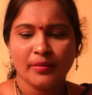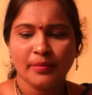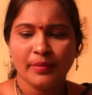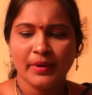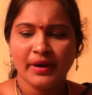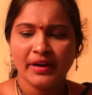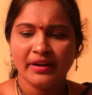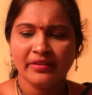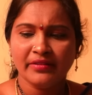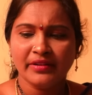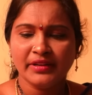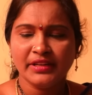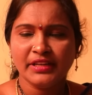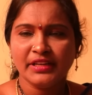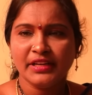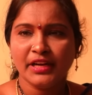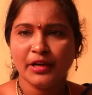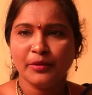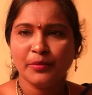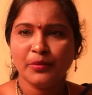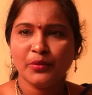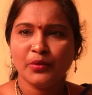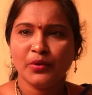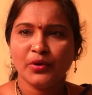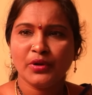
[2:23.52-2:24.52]
పడవని
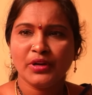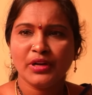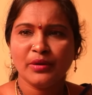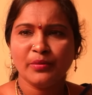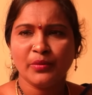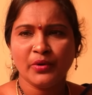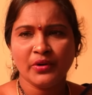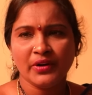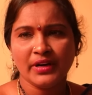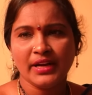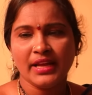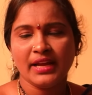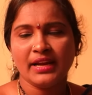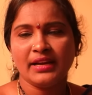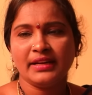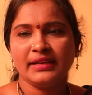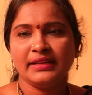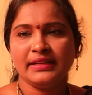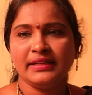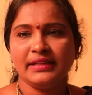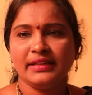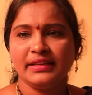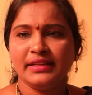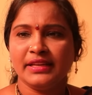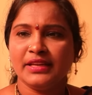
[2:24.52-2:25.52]
నడుపుకోరా మొగడా
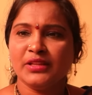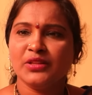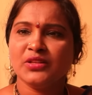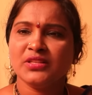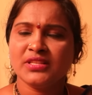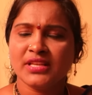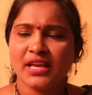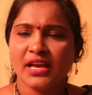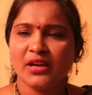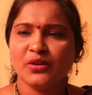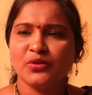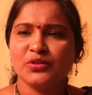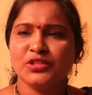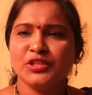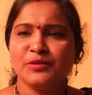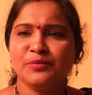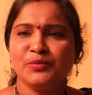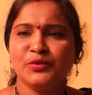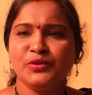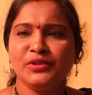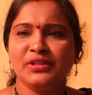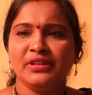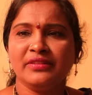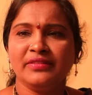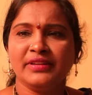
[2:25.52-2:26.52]
అంటే ఏదో సాగు
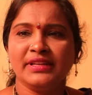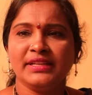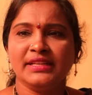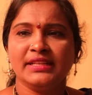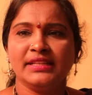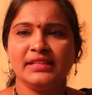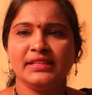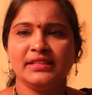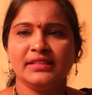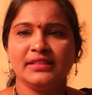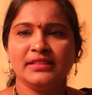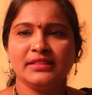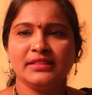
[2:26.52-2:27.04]
చెప్తున్నావేంటి